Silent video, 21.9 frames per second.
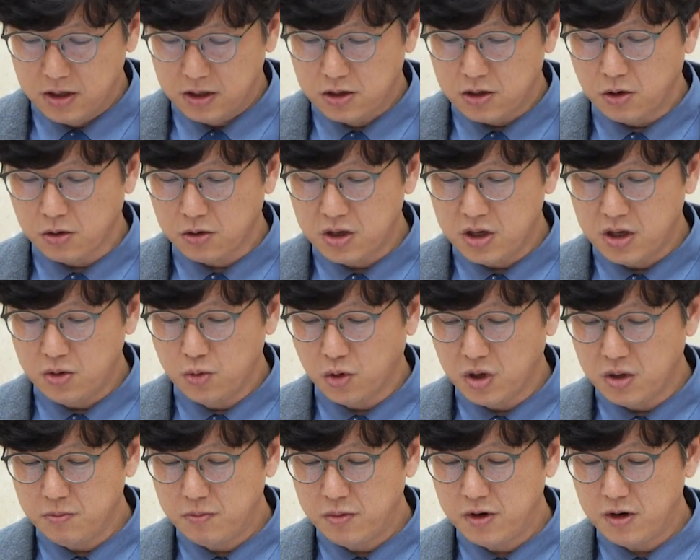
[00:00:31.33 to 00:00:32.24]
경기
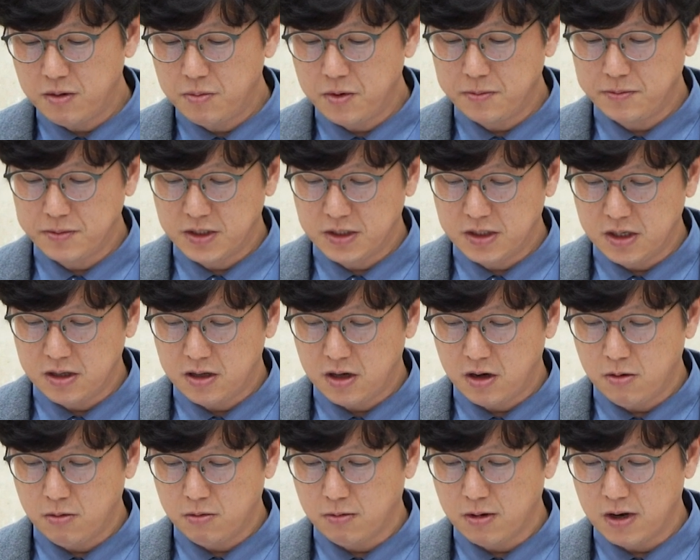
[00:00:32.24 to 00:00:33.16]
용인 플랫폼 시티
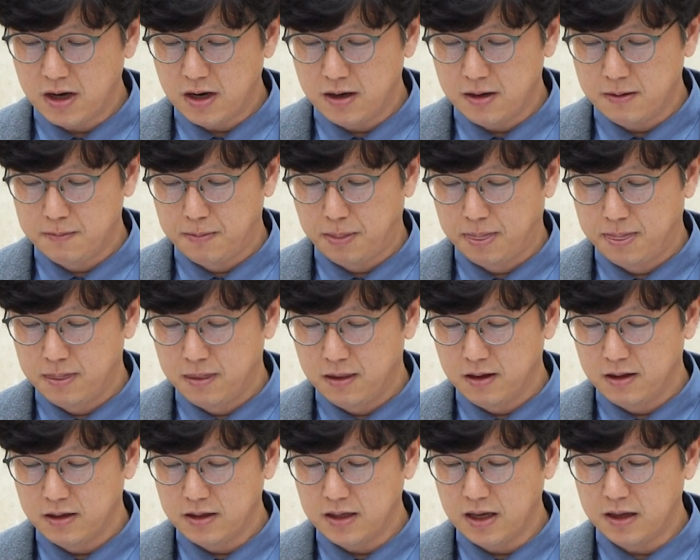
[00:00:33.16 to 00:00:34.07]
사업과
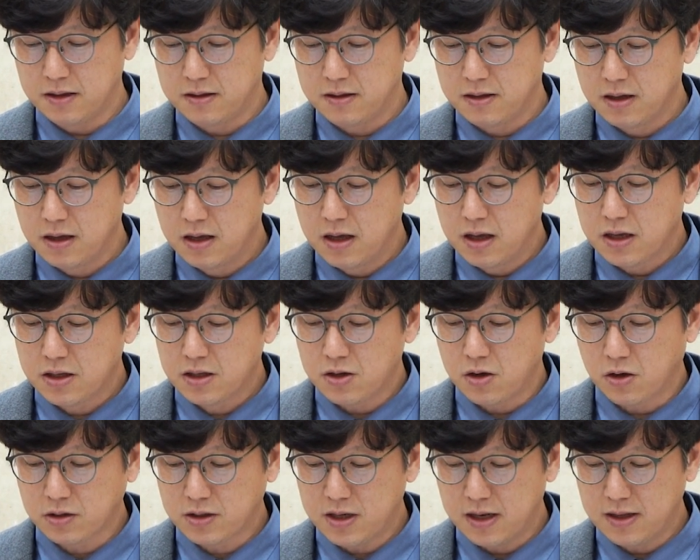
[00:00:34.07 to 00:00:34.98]
옛
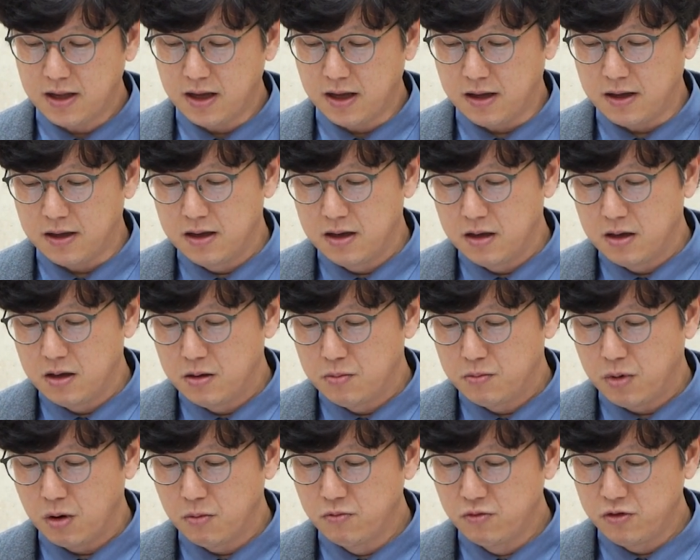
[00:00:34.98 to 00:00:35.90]
경찰대
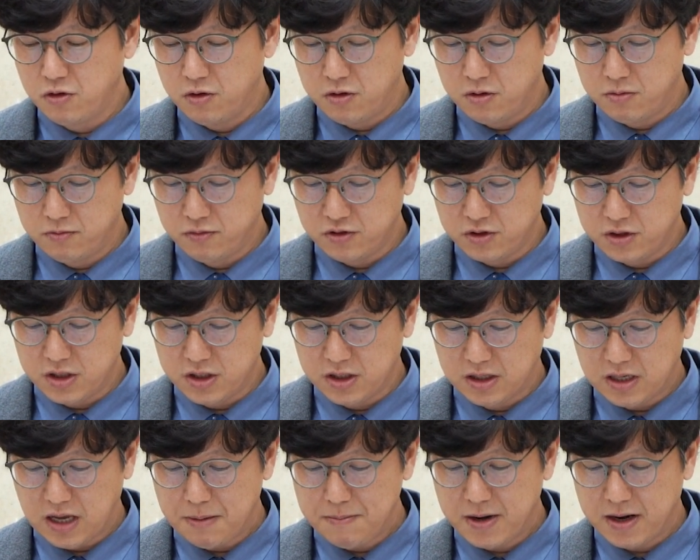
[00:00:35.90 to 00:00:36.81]
법무요선
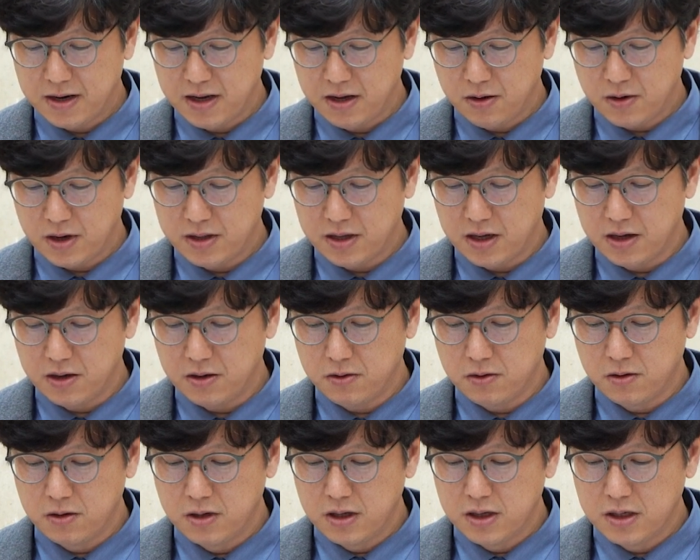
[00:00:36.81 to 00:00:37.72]
부지 개발에
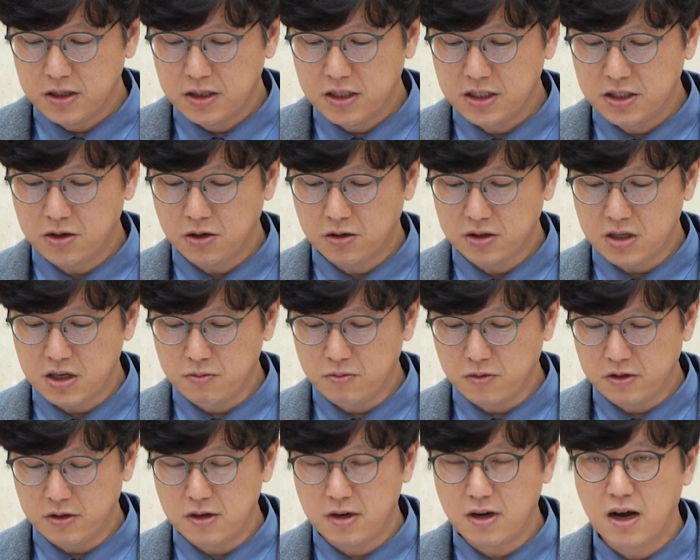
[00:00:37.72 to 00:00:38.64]
관하여 시정
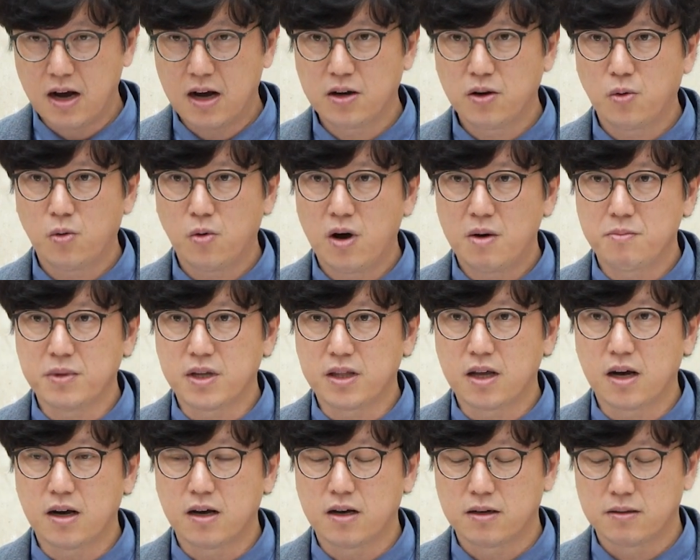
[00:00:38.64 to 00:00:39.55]
질문을 하려고
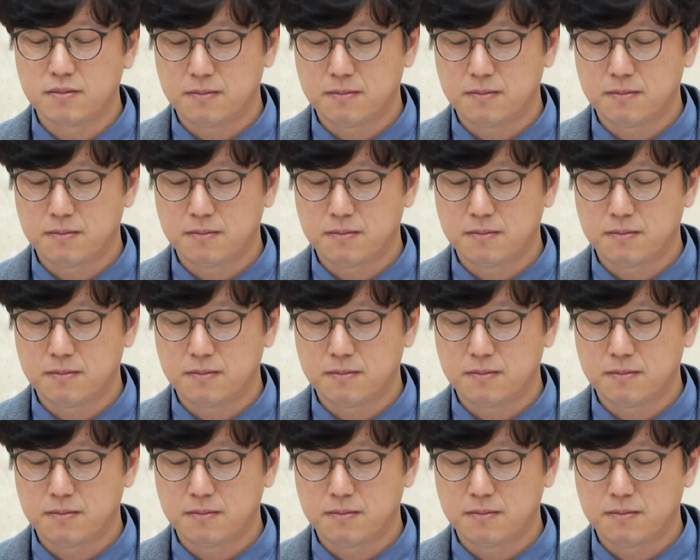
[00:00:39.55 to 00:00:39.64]
합니다.